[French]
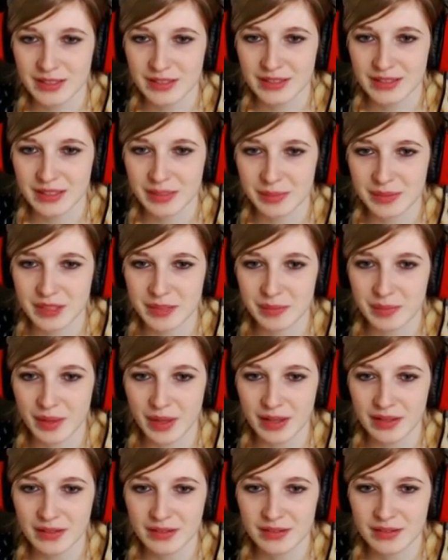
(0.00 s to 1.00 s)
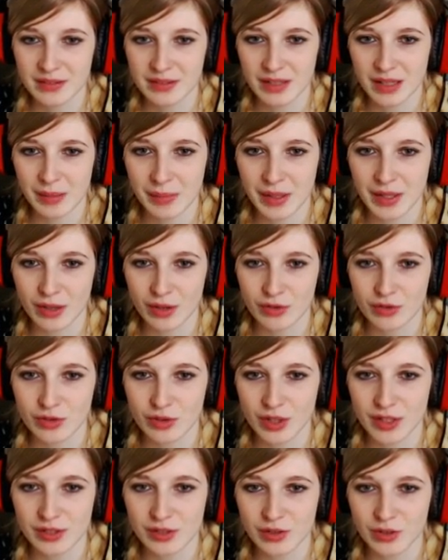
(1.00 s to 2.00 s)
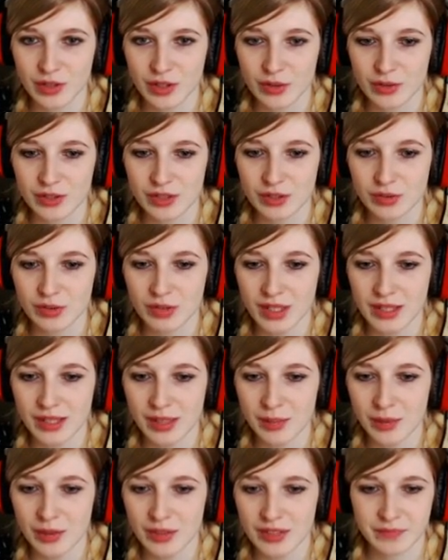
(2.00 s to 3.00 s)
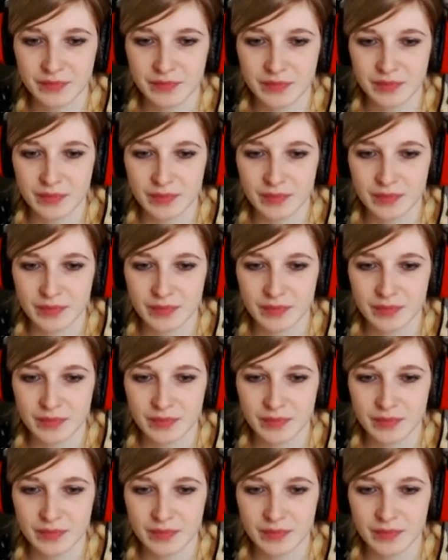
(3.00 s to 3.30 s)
Ces petits pains. Ah bah, elle range le reste au frigo. C'est une très très bonne idée.